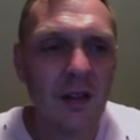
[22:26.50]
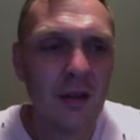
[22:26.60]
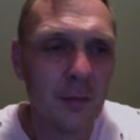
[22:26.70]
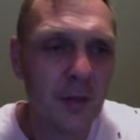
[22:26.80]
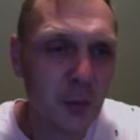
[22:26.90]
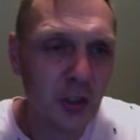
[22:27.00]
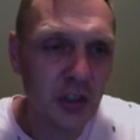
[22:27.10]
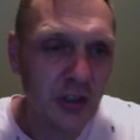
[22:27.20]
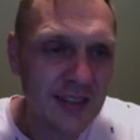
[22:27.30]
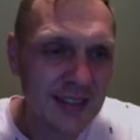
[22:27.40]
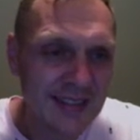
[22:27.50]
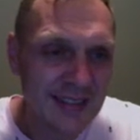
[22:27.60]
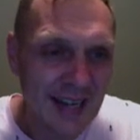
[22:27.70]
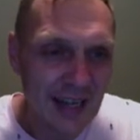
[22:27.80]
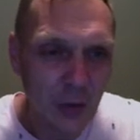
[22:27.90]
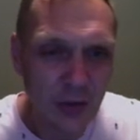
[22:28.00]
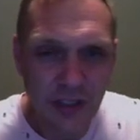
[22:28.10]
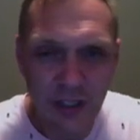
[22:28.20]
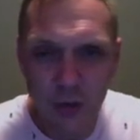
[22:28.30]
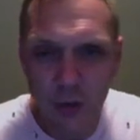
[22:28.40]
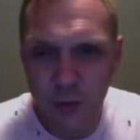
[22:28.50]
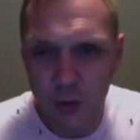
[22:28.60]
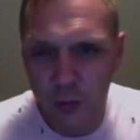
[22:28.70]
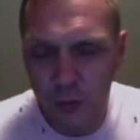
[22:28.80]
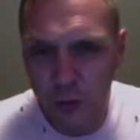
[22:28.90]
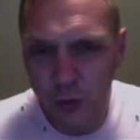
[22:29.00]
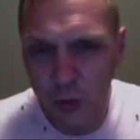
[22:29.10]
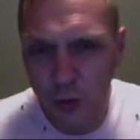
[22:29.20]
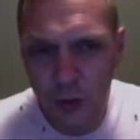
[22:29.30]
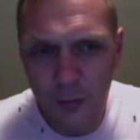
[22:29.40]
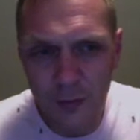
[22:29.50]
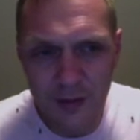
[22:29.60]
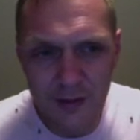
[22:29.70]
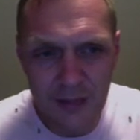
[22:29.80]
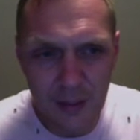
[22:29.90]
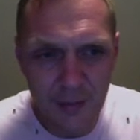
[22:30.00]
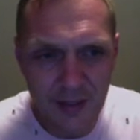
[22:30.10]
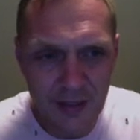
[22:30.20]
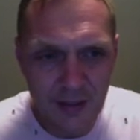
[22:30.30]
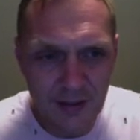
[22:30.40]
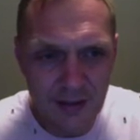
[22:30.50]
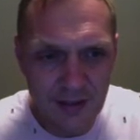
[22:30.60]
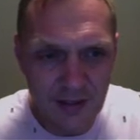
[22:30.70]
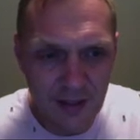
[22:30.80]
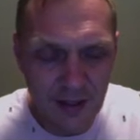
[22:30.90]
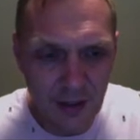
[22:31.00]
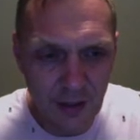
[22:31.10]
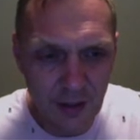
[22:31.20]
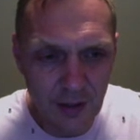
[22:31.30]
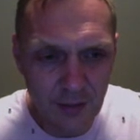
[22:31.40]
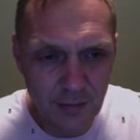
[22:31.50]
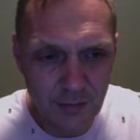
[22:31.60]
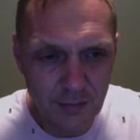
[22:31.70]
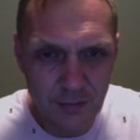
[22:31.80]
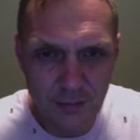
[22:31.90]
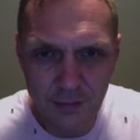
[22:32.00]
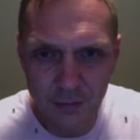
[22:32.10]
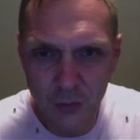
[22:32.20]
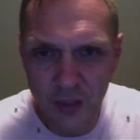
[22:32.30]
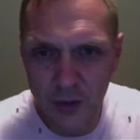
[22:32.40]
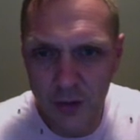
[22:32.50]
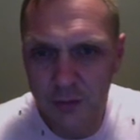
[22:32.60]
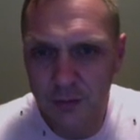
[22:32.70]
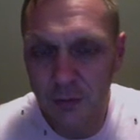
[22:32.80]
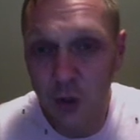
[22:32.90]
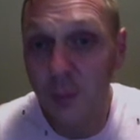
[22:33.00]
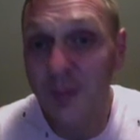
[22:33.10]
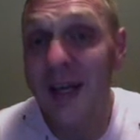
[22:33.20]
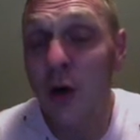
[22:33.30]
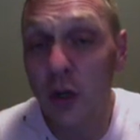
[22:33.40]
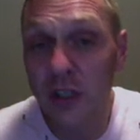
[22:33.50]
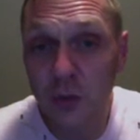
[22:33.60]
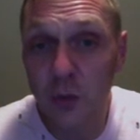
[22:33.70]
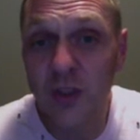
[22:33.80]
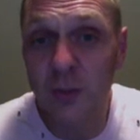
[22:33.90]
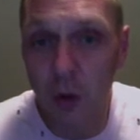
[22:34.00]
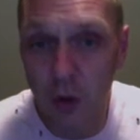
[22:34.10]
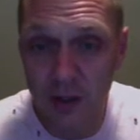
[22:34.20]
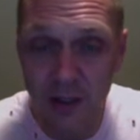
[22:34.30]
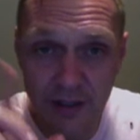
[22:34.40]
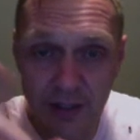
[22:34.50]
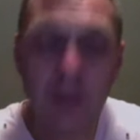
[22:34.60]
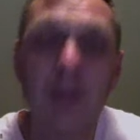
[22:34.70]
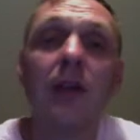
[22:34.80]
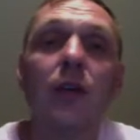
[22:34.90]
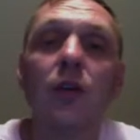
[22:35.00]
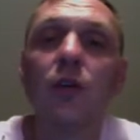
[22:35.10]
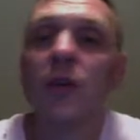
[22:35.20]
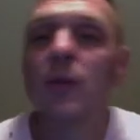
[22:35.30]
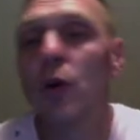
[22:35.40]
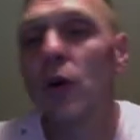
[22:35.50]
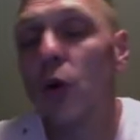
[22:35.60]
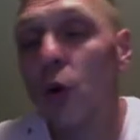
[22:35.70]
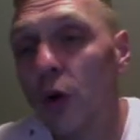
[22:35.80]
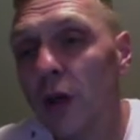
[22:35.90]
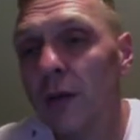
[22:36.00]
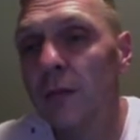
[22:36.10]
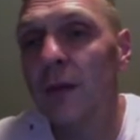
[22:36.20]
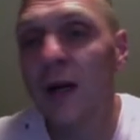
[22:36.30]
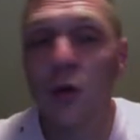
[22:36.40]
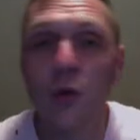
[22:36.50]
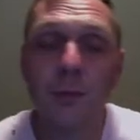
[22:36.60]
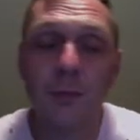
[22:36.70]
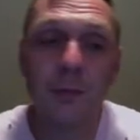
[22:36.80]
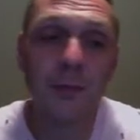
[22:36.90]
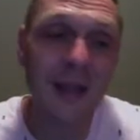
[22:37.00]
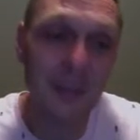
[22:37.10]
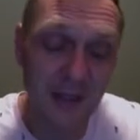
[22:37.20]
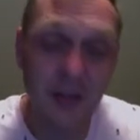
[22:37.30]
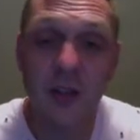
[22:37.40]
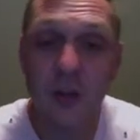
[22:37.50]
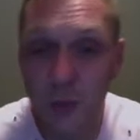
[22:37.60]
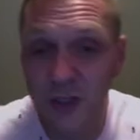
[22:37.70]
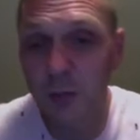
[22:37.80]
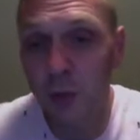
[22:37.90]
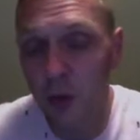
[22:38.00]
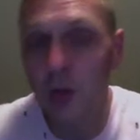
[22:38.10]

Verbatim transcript: mis posiciones están cerrados y crypto.com también sí Em, bueno, compré hoy Swissborg. Ayer he hablado con Swissborg. Hoy bajó el precio de Swissborg